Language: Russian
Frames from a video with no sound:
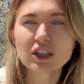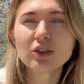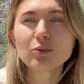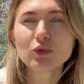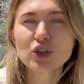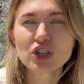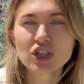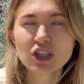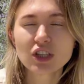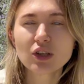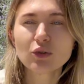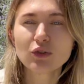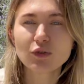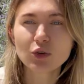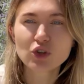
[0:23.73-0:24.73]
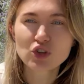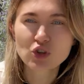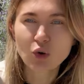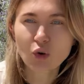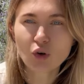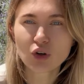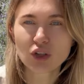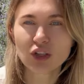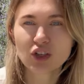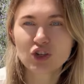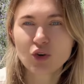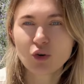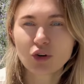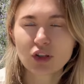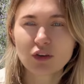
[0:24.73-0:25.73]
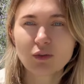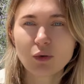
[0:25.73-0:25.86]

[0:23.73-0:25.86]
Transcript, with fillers: Это мужчина, у него черные-черные